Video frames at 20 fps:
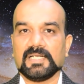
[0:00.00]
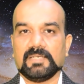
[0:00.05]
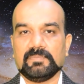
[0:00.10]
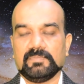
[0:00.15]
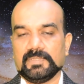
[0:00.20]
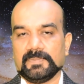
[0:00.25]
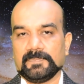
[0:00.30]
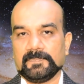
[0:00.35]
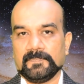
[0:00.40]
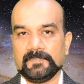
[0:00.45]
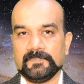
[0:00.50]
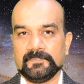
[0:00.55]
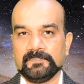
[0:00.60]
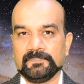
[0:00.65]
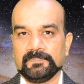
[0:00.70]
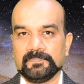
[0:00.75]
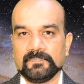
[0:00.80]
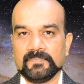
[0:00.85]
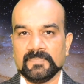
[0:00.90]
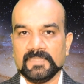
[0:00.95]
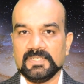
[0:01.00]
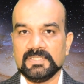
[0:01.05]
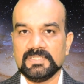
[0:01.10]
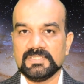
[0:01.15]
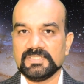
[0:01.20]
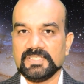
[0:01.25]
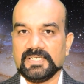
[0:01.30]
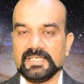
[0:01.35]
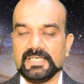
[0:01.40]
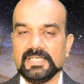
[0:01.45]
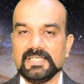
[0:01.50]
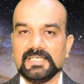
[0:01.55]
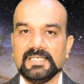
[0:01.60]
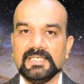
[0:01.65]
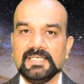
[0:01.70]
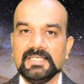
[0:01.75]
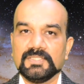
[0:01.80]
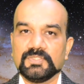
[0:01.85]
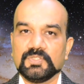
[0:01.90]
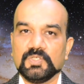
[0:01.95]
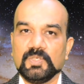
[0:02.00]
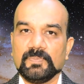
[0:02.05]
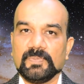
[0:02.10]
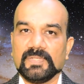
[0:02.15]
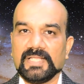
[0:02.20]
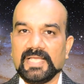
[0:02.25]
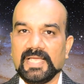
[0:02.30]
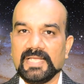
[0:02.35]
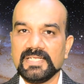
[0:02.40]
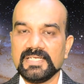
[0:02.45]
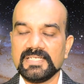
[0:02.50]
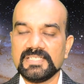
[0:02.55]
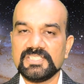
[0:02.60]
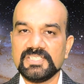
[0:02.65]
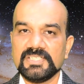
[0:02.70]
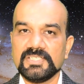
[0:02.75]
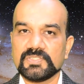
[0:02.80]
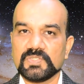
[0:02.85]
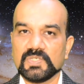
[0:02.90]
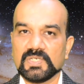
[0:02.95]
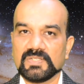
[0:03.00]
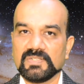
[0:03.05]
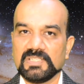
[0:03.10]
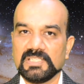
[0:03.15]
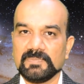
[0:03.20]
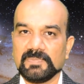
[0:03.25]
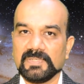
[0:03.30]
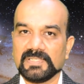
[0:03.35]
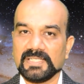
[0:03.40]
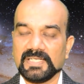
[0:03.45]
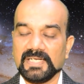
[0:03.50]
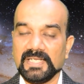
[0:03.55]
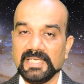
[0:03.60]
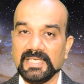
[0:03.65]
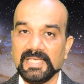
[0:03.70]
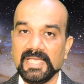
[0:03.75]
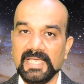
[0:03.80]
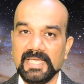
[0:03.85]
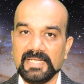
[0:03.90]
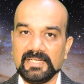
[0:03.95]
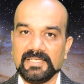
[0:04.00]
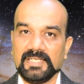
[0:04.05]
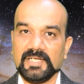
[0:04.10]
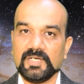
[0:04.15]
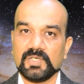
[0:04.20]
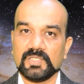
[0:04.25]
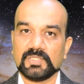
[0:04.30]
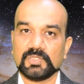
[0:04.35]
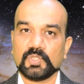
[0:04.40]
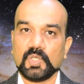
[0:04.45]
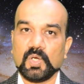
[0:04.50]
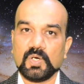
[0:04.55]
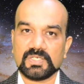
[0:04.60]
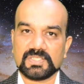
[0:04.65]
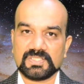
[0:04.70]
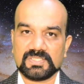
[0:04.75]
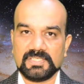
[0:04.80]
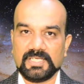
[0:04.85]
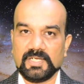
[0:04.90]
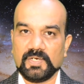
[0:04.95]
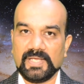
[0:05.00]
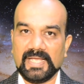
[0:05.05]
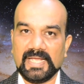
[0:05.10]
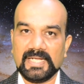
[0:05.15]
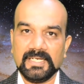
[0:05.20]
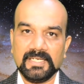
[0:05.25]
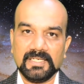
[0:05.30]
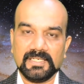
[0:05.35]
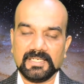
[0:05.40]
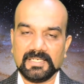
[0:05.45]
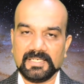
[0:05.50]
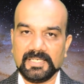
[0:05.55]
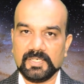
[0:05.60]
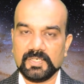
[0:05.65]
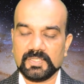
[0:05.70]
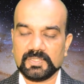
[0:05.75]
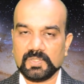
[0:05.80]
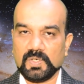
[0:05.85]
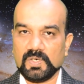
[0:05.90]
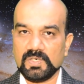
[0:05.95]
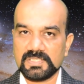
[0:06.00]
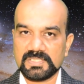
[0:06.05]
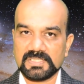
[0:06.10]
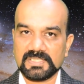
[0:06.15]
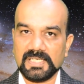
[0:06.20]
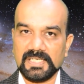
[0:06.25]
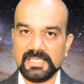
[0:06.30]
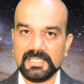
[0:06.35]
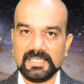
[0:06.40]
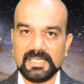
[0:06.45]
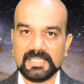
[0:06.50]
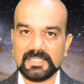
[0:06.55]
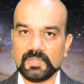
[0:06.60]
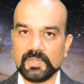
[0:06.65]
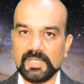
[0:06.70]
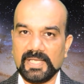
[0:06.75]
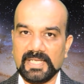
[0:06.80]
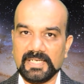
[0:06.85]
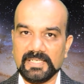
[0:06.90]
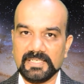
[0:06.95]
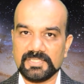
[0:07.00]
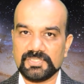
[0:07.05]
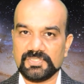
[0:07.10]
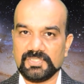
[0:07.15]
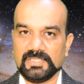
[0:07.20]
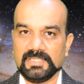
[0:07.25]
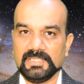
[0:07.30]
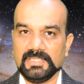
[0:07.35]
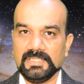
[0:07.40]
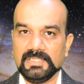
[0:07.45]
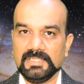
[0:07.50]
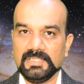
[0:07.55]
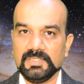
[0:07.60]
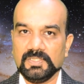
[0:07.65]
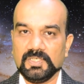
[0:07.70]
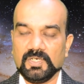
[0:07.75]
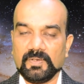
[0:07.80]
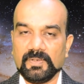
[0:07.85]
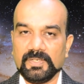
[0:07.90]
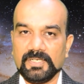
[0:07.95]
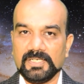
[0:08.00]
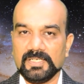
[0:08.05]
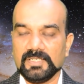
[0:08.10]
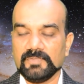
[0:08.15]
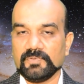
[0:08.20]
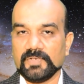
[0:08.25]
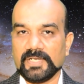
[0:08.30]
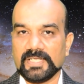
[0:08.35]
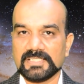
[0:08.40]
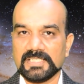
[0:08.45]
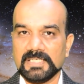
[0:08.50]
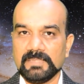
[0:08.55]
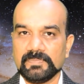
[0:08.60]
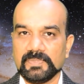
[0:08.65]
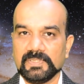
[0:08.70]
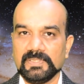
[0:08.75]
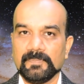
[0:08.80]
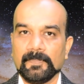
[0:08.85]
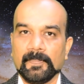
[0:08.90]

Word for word: நம்ம சரிங்களா ஸோ அப்போ அந்த எனர்ஜின்னு சொல்றது வந்து பாத்தீங்கன்னா எகெயின் என்னோட தாட்ஸ் என்னோட எண்ணங்கள் என்னோட தாட்ஸ் தான் அதோட எனர்ஜி ஓகே ஃபார் எக்ஸாம்பிள்